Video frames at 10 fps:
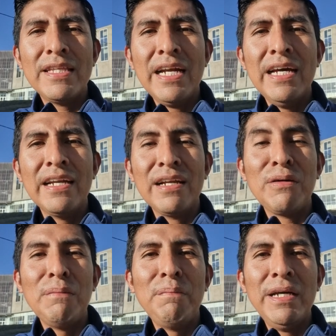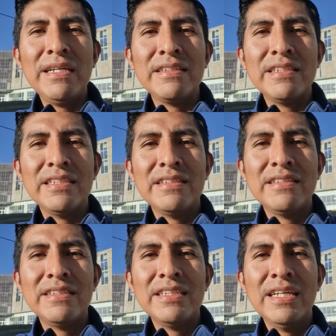trae
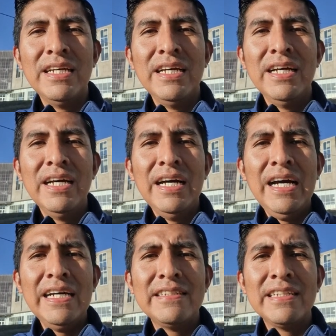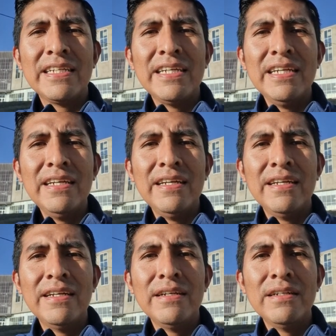recompensas, hace que
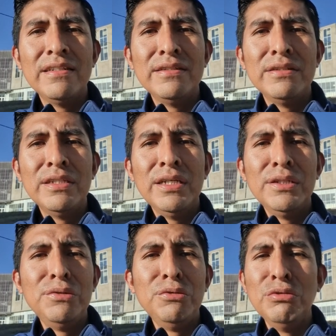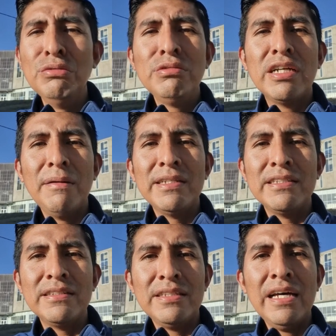nunca vas
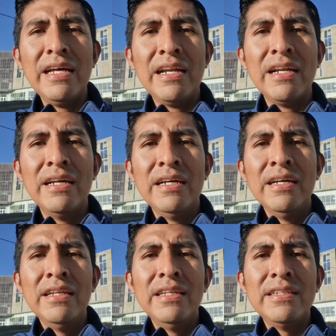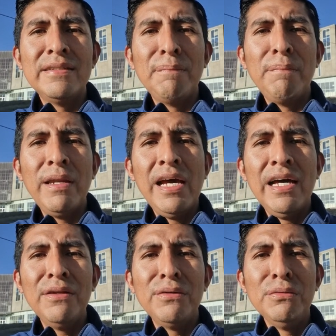a estar
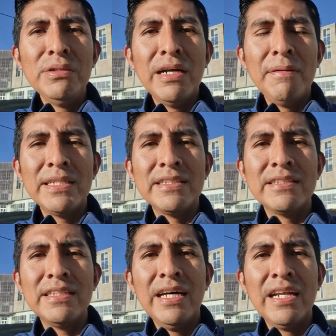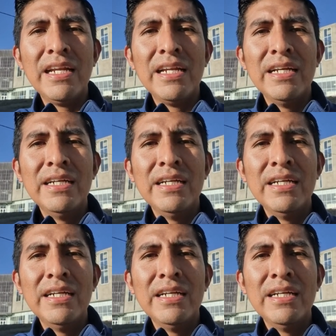desempleado, nunca vas a estar...